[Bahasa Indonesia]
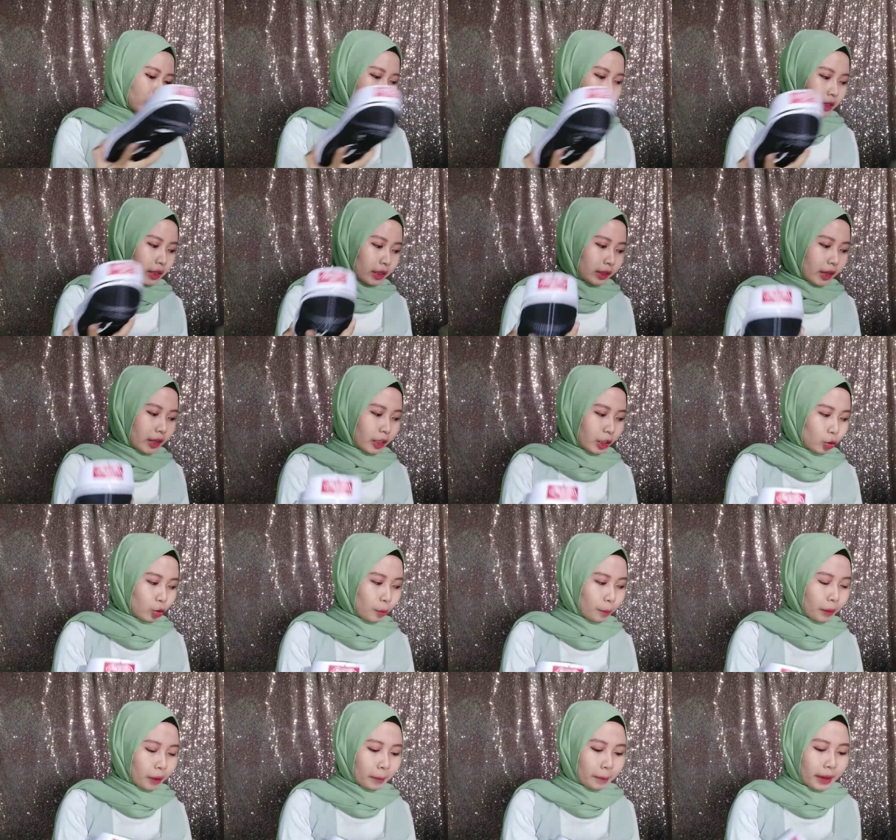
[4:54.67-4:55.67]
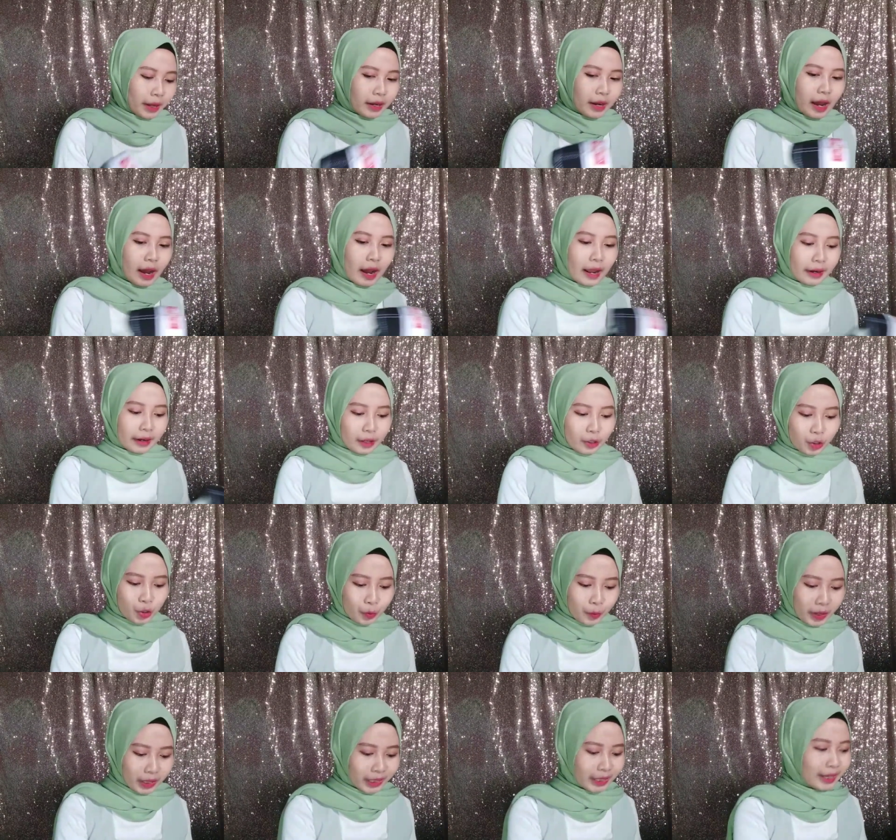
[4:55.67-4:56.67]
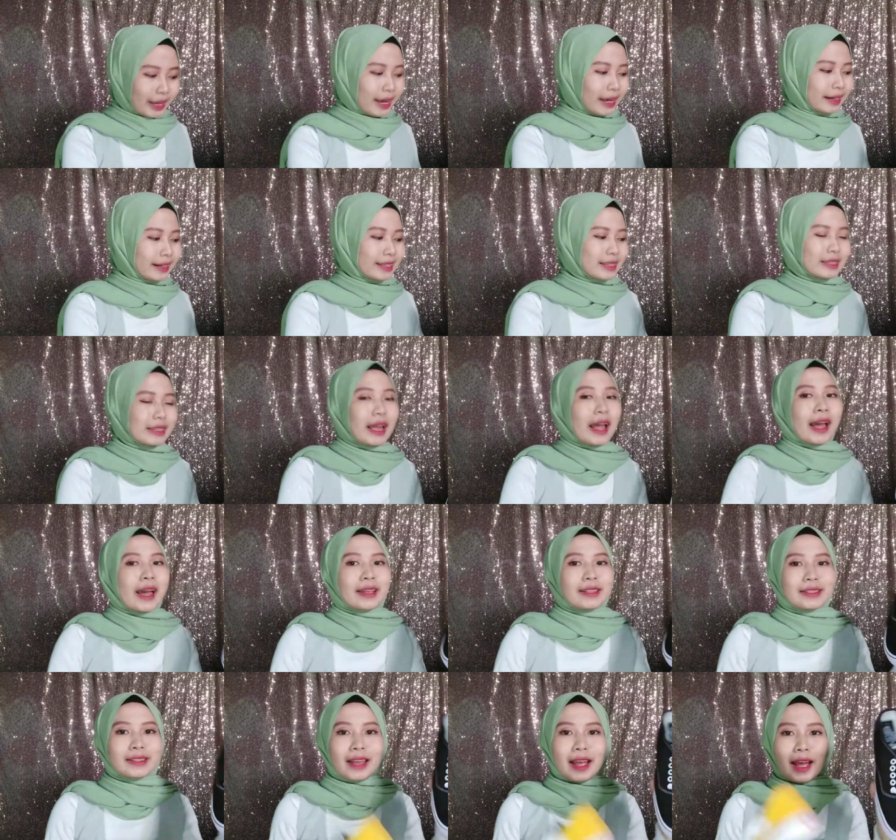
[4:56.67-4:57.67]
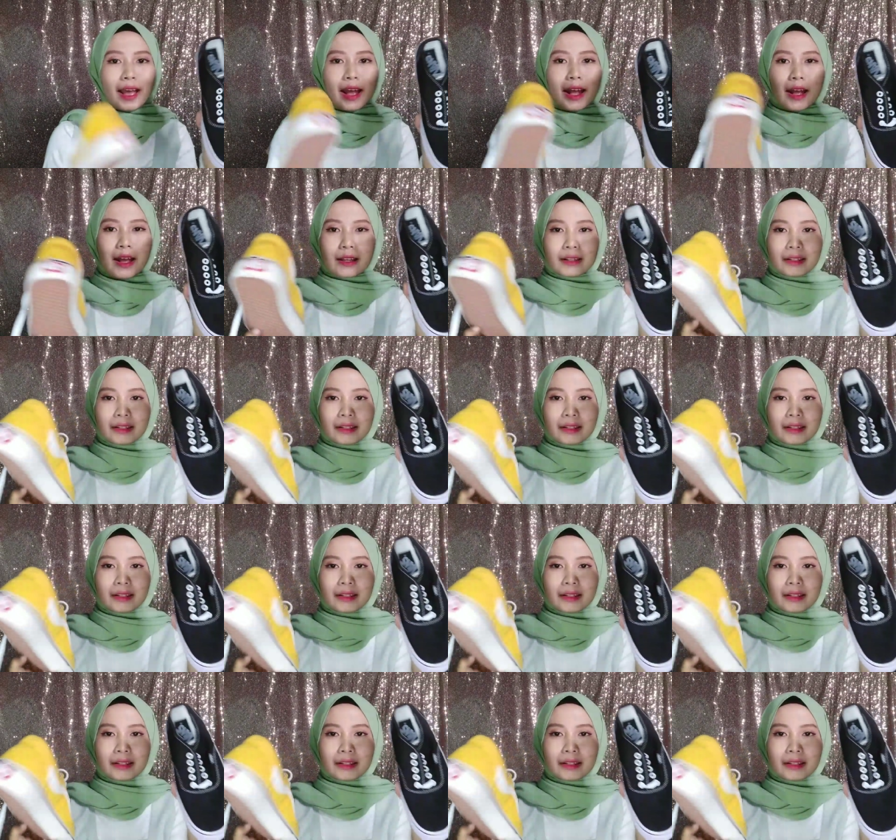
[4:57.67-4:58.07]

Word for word: Jadi tadi tuh perbedaannya cuma di garisnya aja.